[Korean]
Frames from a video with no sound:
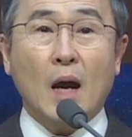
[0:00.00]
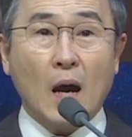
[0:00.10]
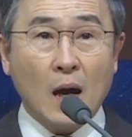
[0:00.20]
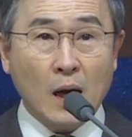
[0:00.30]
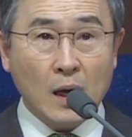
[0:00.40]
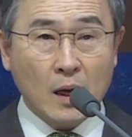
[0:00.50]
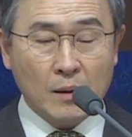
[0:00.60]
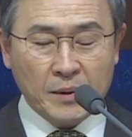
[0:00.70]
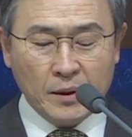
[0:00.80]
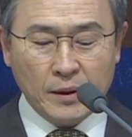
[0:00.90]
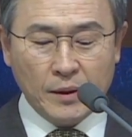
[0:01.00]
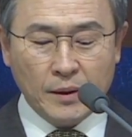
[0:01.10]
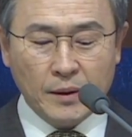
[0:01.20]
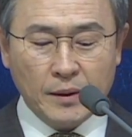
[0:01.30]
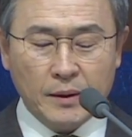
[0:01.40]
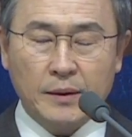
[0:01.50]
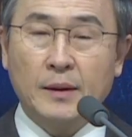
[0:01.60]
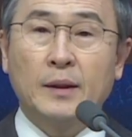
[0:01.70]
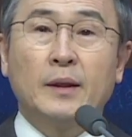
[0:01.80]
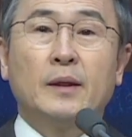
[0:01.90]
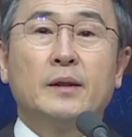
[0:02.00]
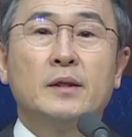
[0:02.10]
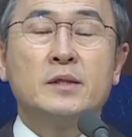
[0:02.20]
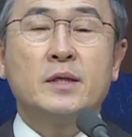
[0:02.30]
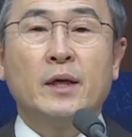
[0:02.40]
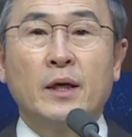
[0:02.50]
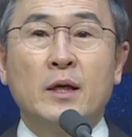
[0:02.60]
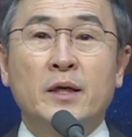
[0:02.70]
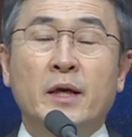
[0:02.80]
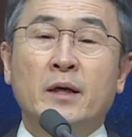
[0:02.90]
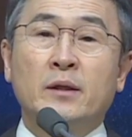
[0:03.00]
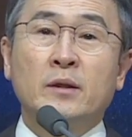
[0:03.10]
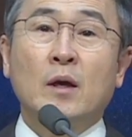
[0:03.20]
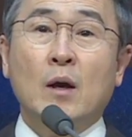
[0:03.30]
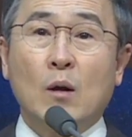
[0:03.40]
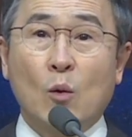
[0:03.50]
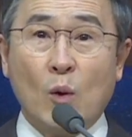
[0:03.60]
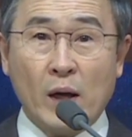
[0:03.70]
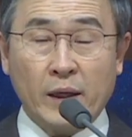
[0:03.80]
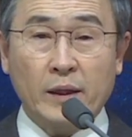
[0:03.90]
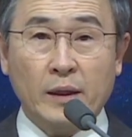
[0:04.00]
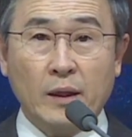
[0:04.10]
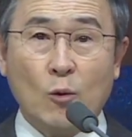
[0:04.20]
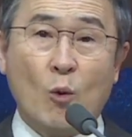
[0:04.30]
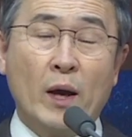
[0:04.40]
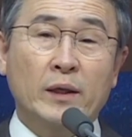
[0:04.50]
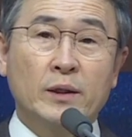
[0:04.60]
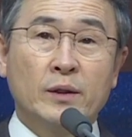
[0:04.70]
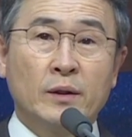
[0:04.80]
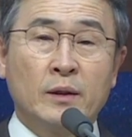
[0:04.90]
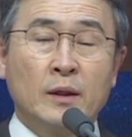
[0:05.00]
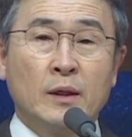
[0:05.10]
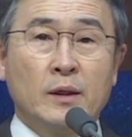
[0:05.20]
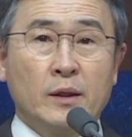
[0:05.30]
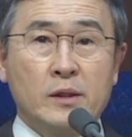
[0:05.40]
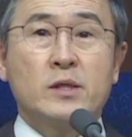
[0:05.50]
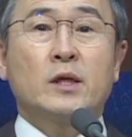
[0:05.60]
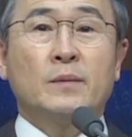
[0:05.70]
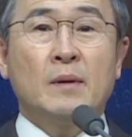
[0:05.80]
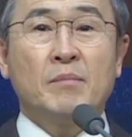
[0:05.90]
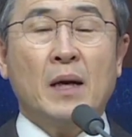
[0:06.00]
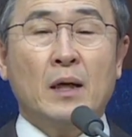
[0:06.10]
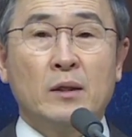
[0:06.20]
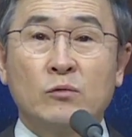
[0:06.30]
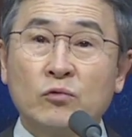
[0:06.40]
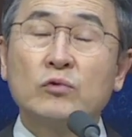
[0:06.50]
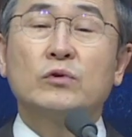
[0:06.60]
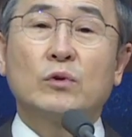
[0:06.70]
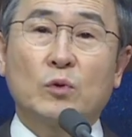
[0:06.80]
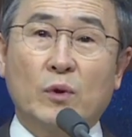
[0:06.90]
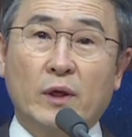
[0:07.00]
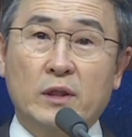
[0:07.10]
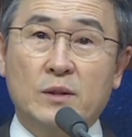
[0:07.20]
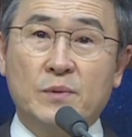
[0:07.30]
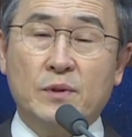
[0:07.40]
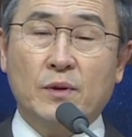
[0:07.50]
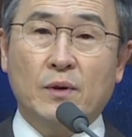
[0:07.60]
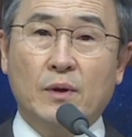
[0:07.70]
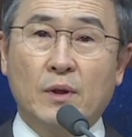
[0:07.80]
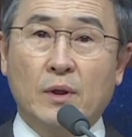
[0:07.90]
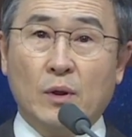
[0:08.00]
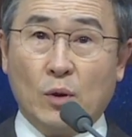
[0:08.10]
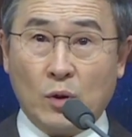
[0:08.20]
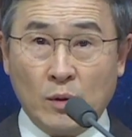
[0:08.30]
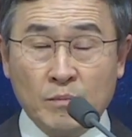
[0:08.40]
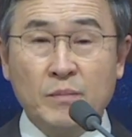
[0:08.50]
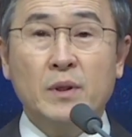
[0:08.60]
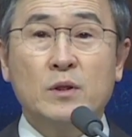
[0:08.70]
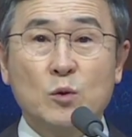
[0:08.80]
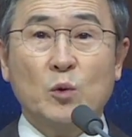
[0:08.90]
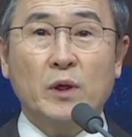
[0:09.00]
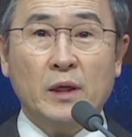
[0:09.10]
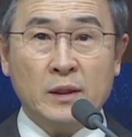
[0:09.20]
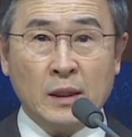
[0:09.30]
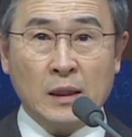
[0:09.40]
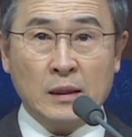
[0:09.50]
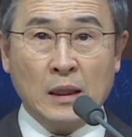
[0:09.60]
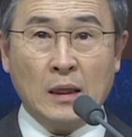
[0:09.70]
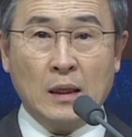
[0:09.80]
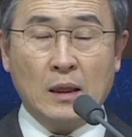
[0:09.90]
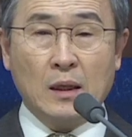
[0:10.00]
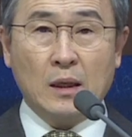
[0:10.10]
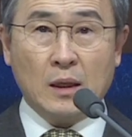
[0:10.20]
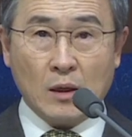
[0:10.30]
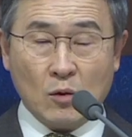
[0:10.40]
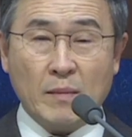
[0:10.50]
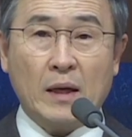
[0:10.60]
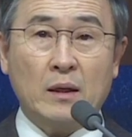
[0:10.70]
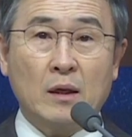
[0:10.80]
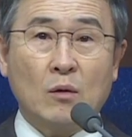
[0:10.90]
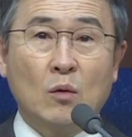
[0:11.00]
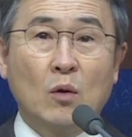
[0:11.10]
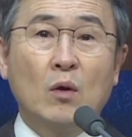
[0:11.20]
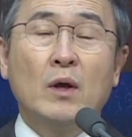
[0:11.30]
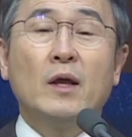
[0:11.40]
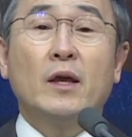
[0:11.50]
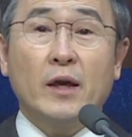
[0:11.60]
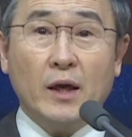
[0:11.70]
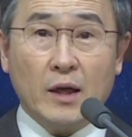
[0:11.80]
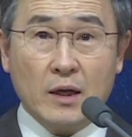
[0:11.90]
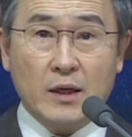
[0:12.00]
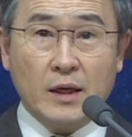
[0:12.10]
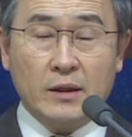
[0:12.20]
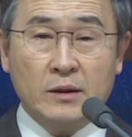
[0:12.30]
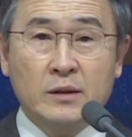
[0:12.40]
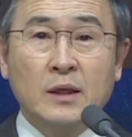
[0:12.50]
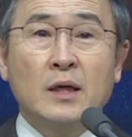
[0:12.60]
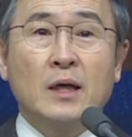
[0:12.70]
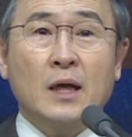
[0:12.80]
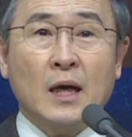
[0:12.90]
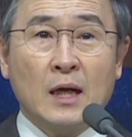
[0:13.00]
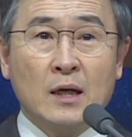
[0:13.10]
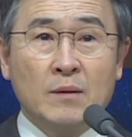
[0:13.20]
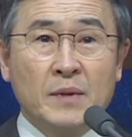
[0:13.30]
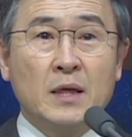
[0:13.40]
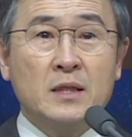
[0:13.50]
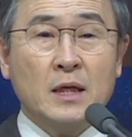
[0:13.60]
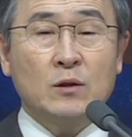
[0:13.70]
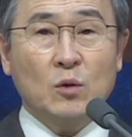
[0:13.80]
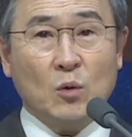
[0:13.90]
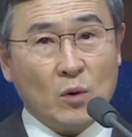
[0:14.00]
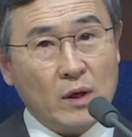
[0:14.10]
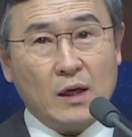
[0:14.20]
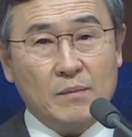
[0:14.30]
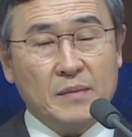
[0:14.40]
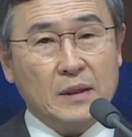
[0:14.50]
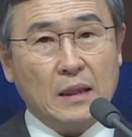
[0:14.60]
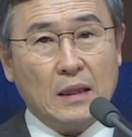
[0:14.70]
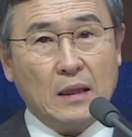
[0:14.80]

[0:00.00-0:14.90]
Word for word: 아멘. 이제 엘리야는 왕에게 왕이여 이제 그만 빨리 궁전으로 돌아가십시오. 험비 소리가 있나이다. 라고 말을 하고 엘리야는 갈멜 산으로 올라갑니다.